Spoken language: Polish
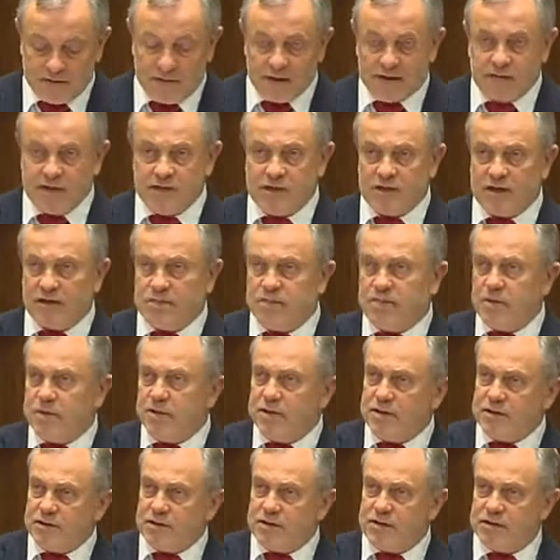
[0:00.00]
wydźwięk
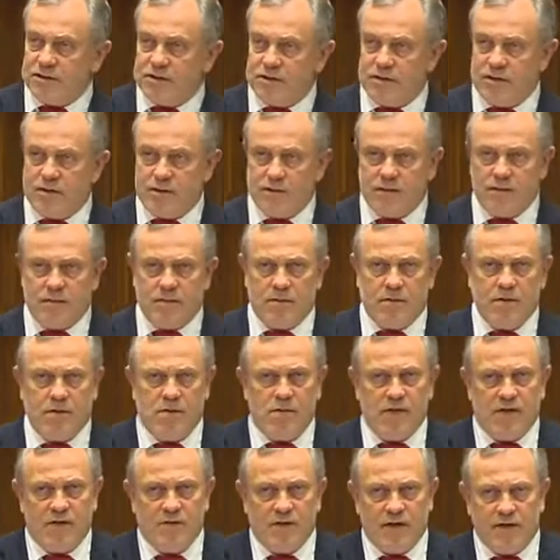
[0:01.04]
polityczny
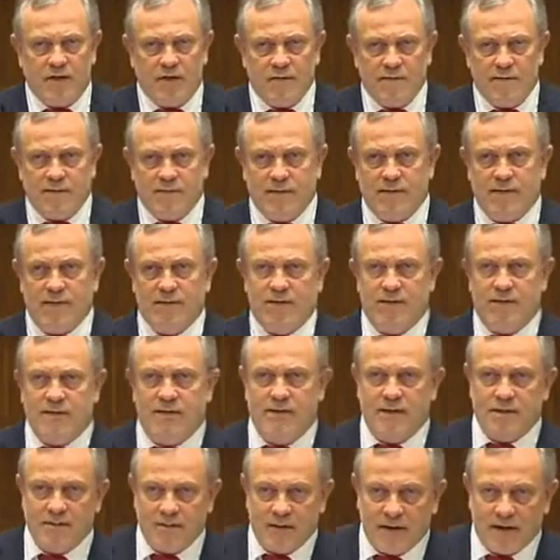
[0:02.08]
omawianym
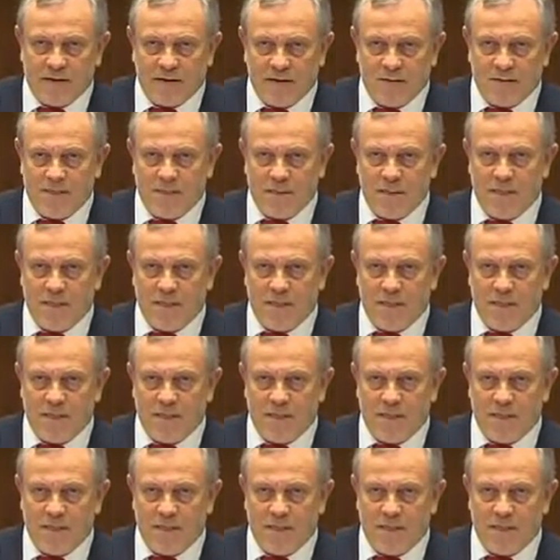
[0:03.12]
zmian.